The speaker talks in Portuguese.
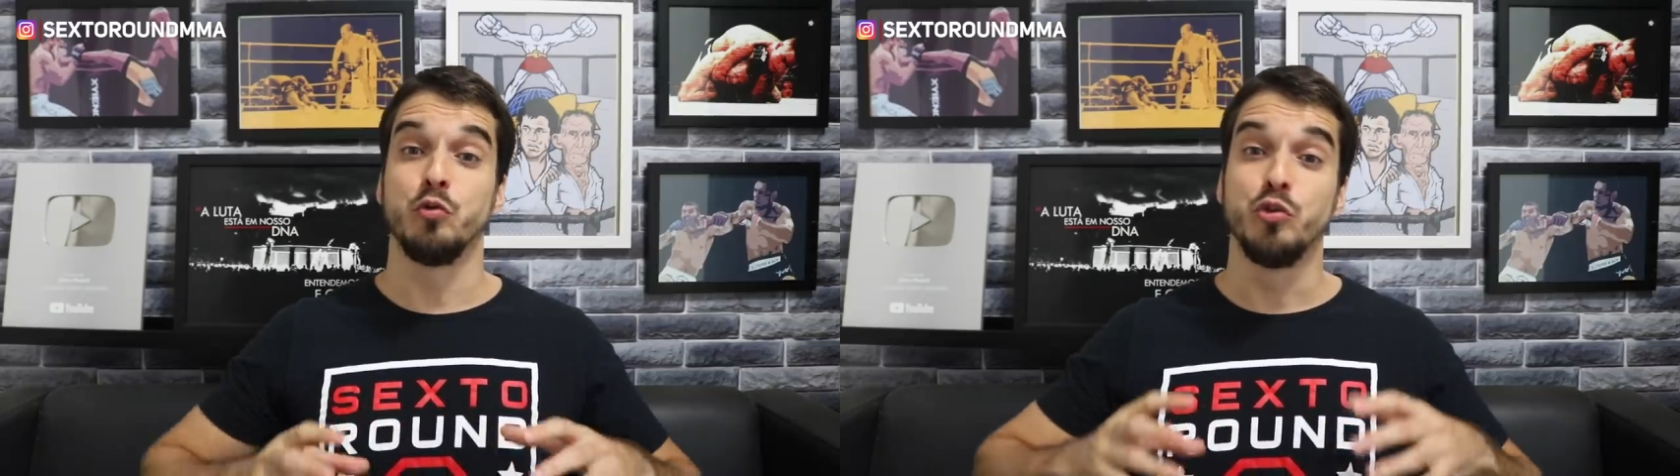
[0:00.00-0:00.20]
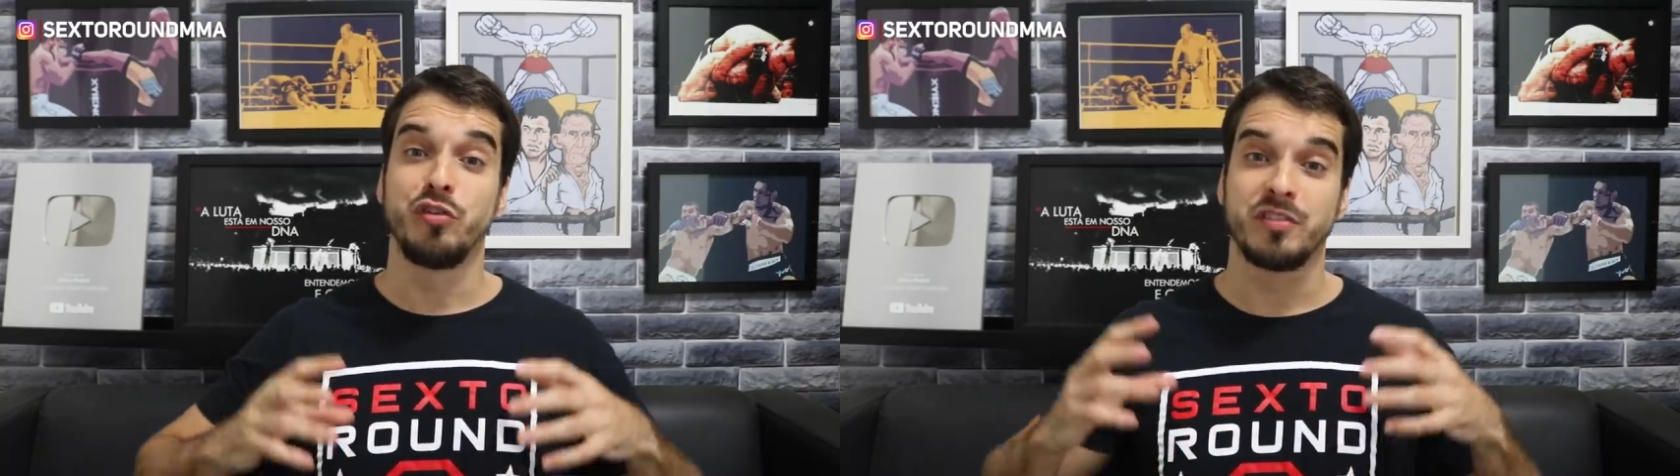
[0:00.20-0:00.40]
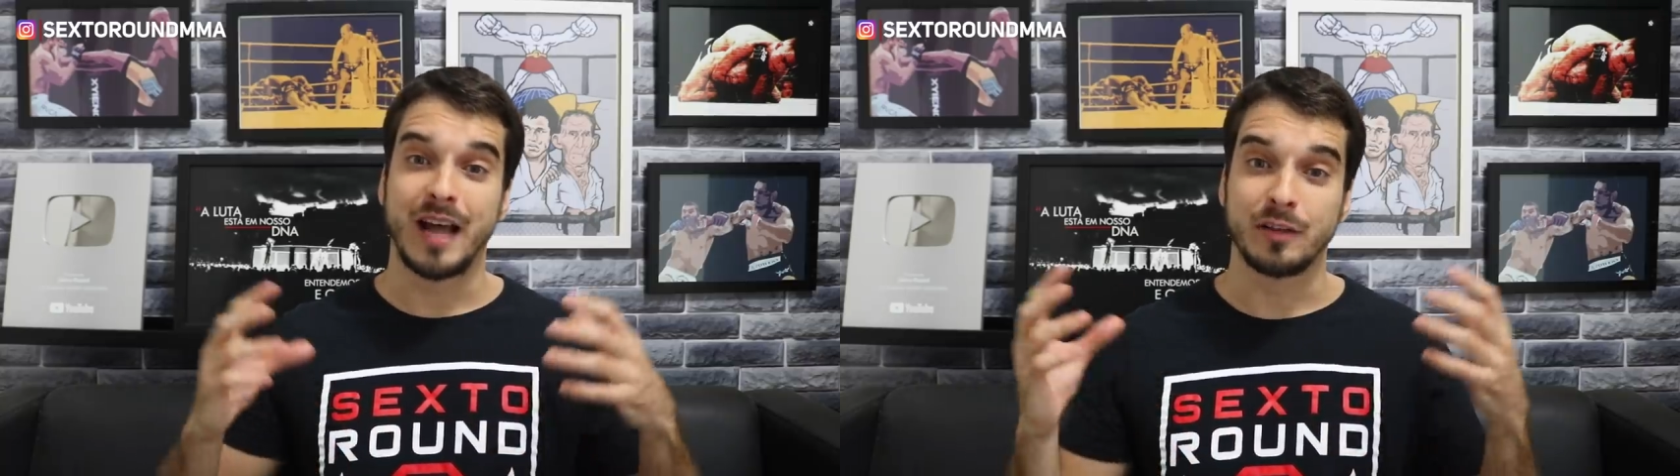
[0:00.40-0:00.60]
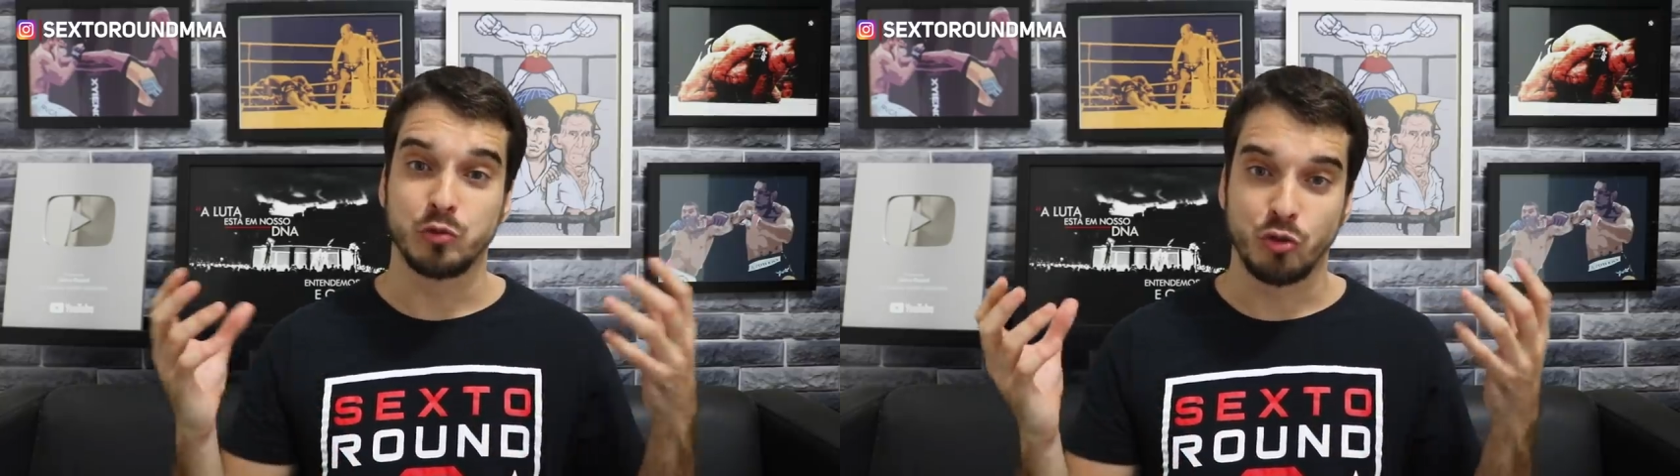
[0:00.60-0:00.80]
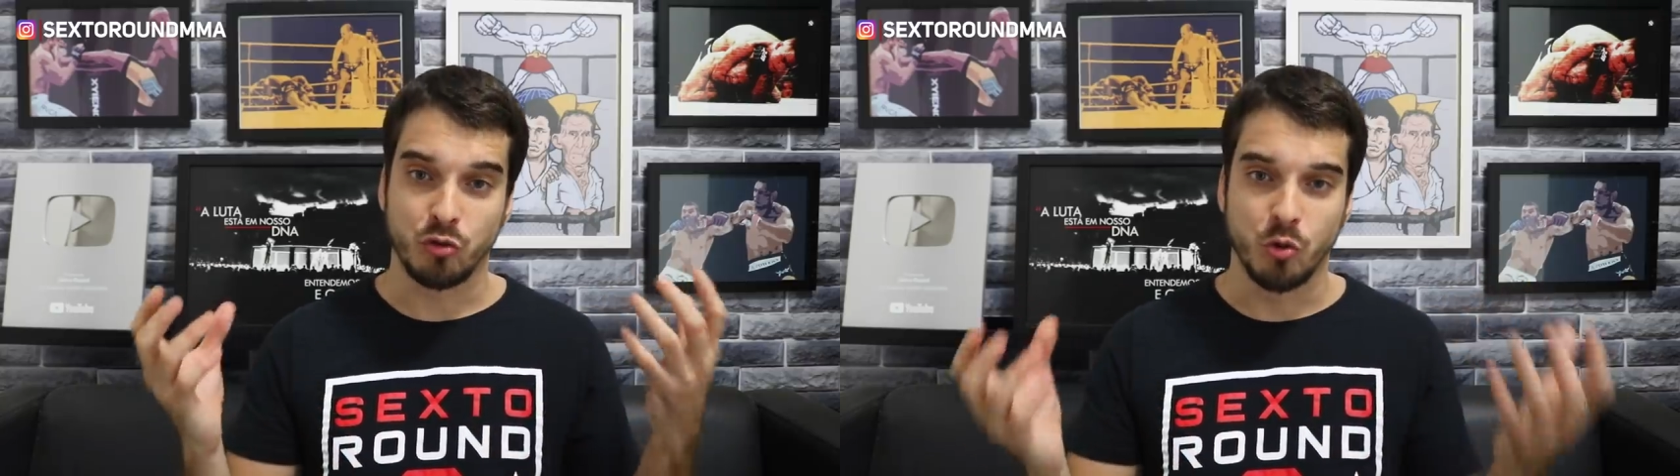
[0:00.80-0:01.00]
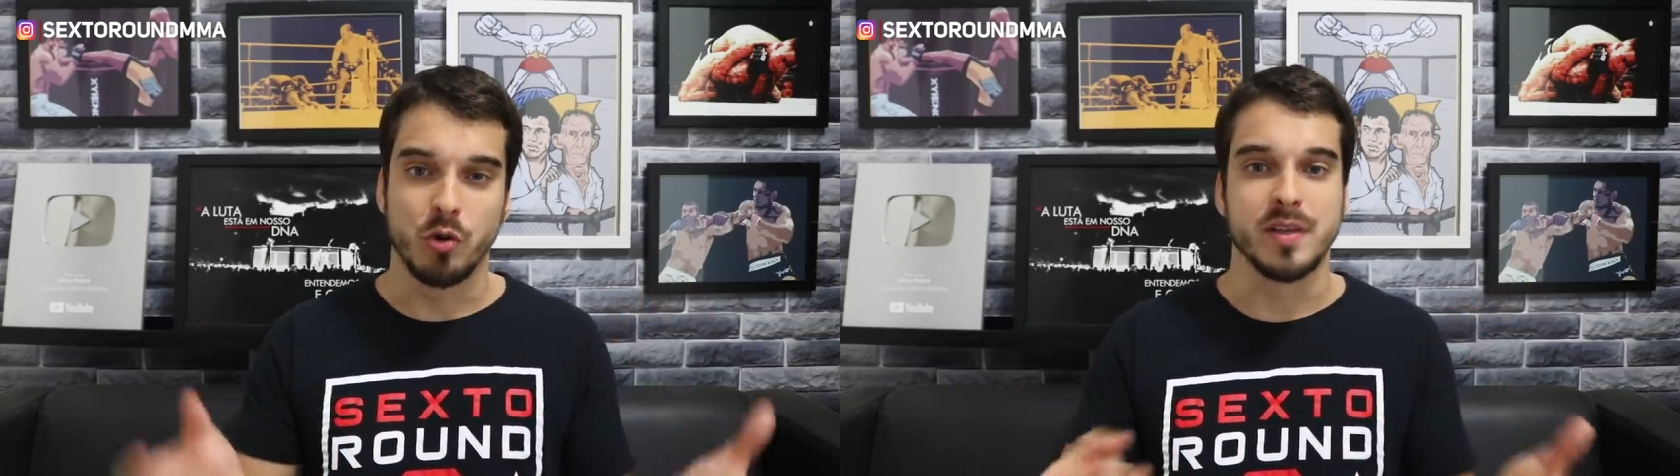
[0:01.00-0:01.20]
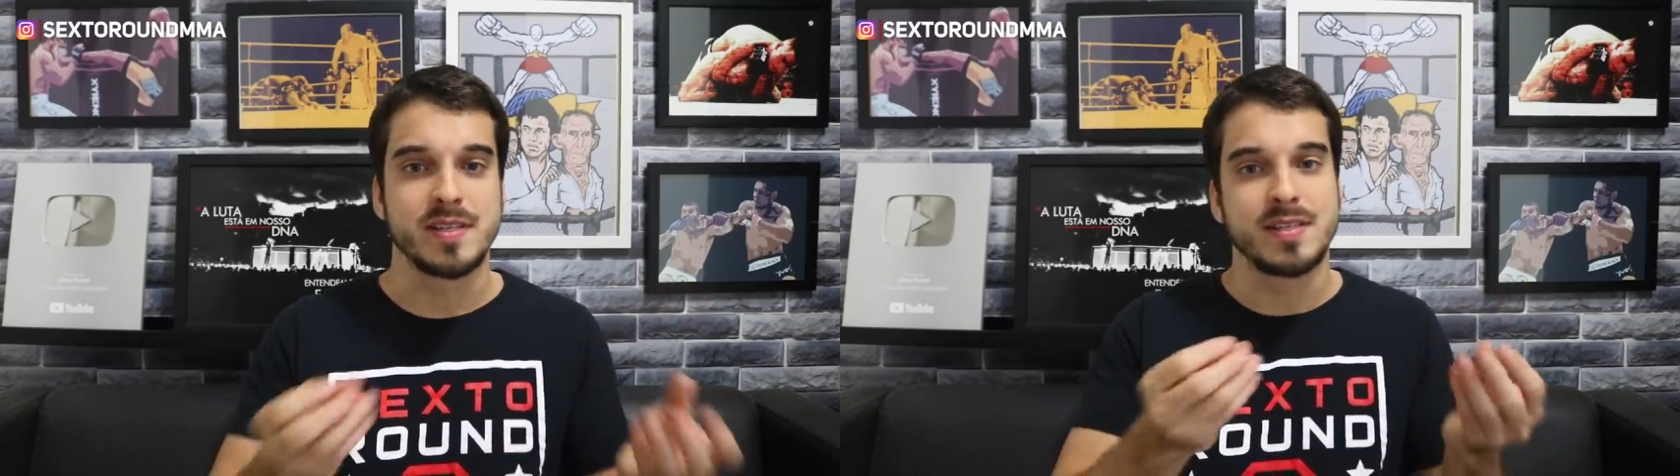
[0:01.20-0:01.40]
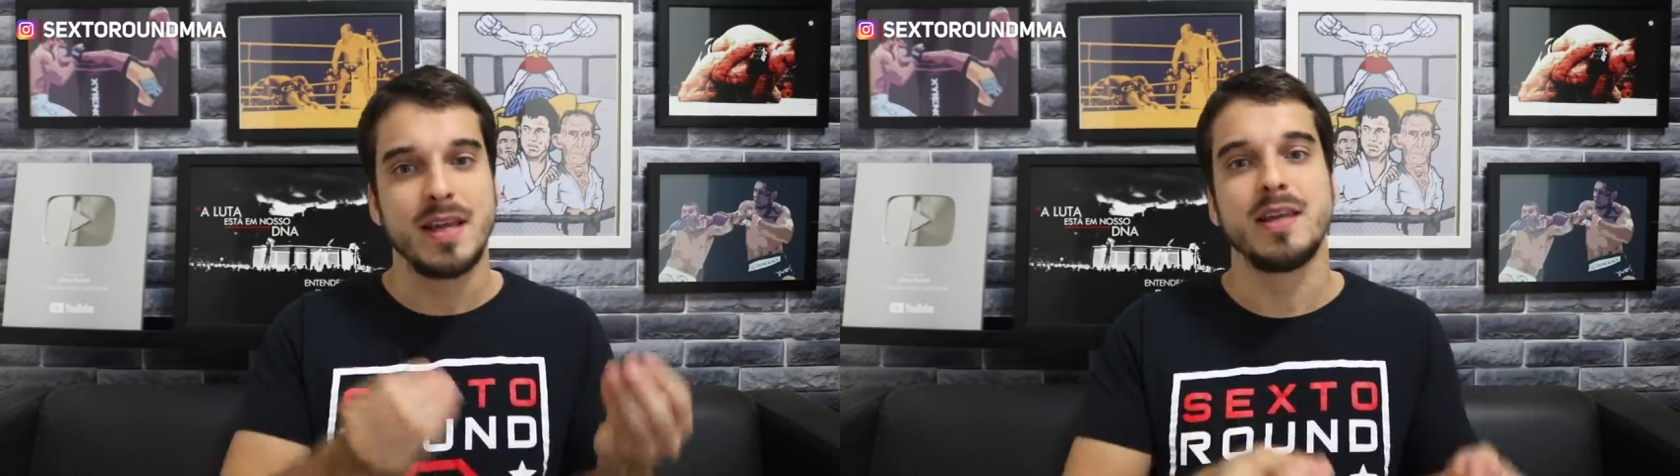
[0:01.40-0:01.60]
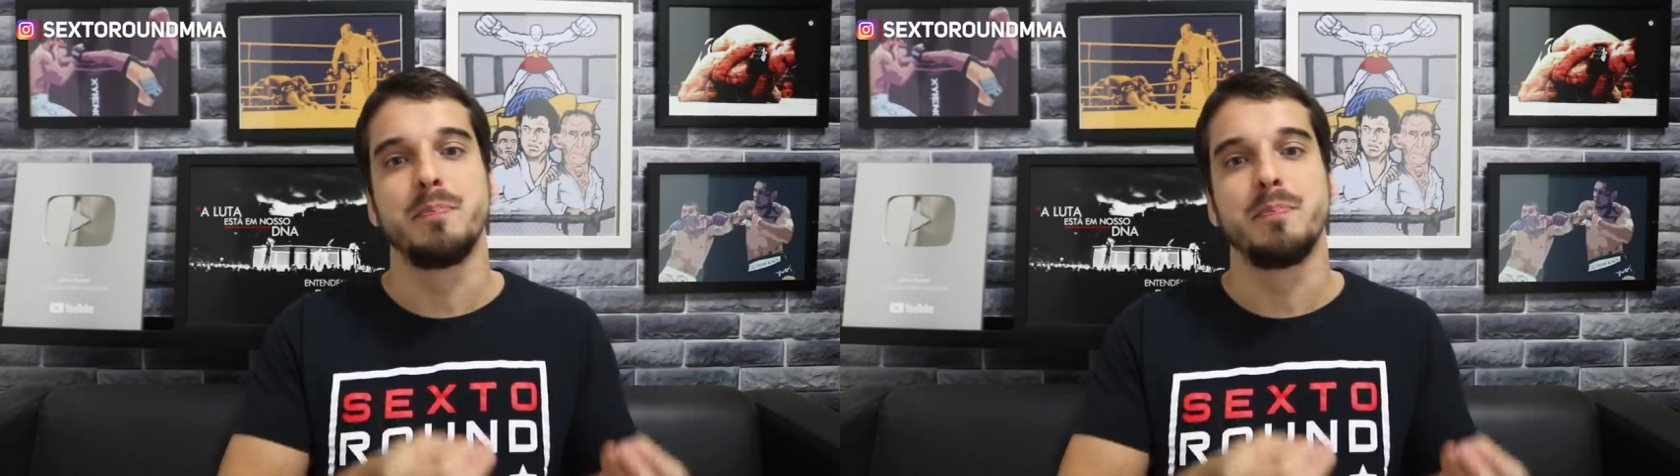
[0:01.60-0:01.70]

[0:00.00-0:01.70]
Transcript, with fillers: o status quo e sei